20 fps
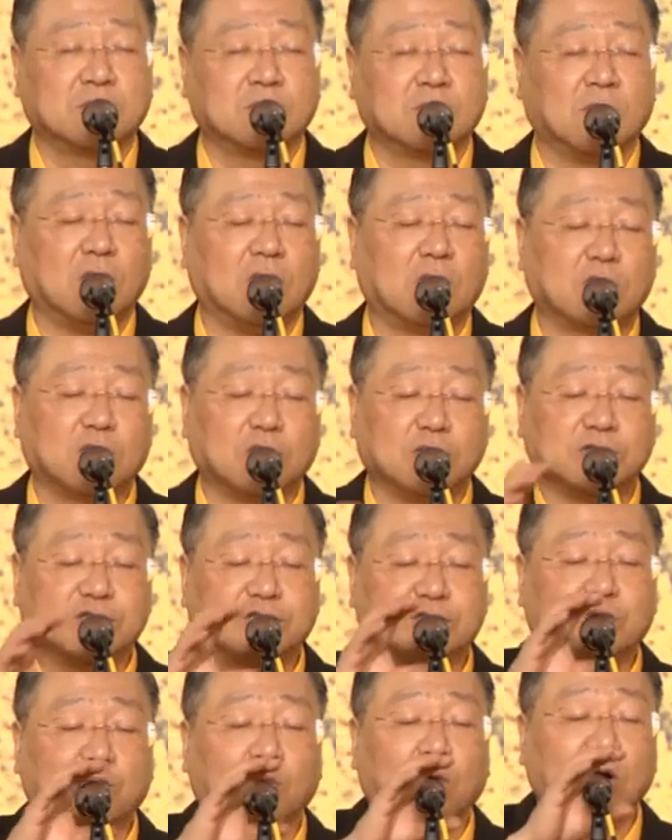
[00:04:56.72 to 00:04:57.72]

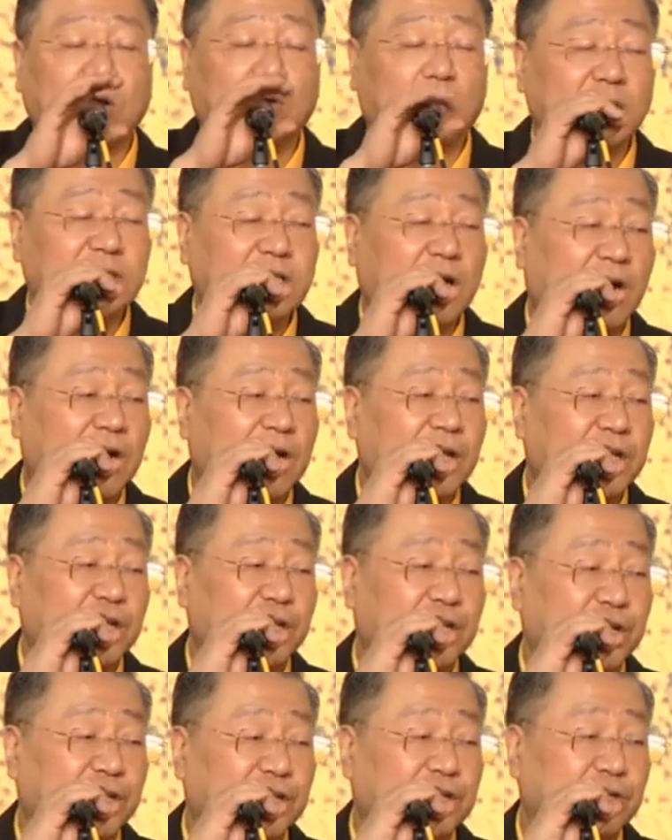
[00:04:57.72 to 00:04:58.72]
我讲给你
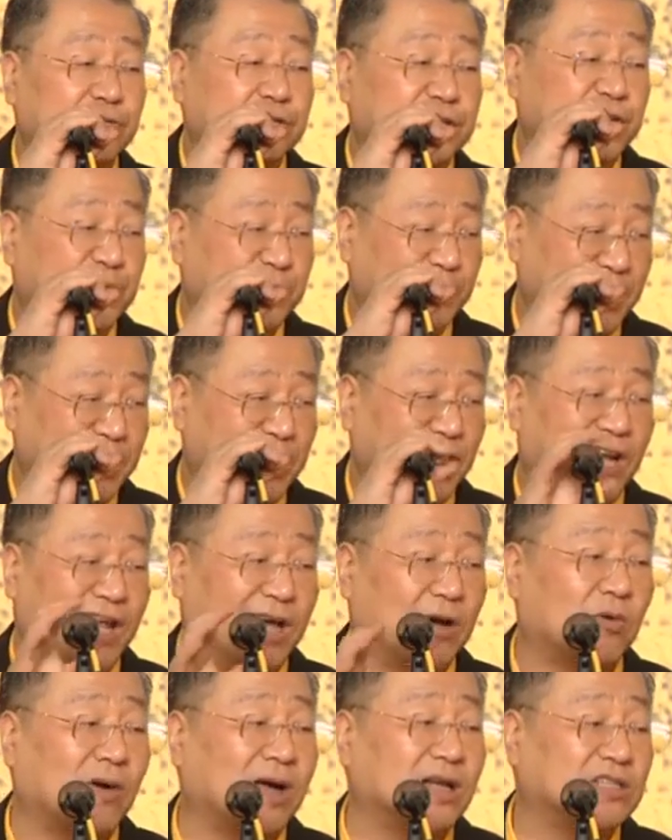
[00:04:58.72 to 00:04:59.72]
听，就是因为你莲
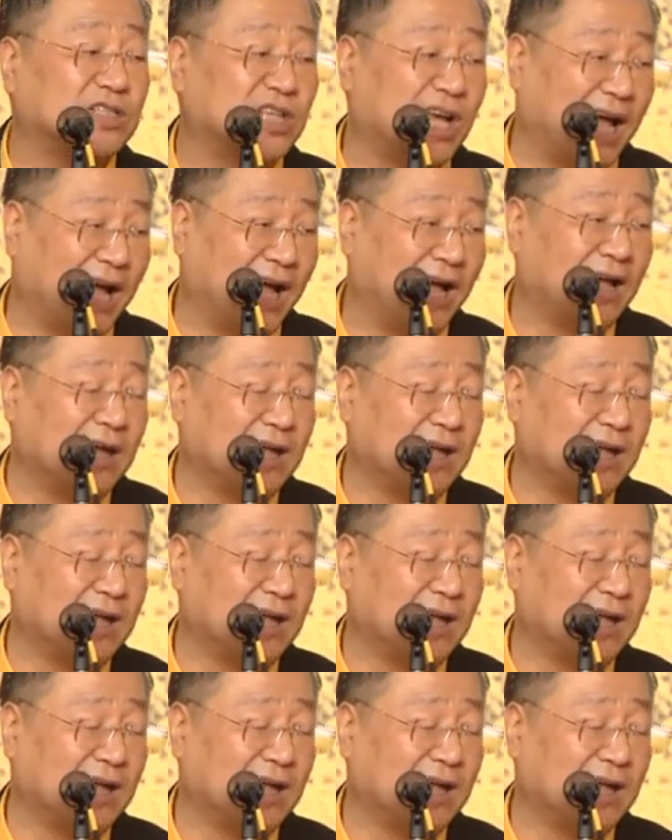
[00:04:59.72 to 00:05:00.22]
花在，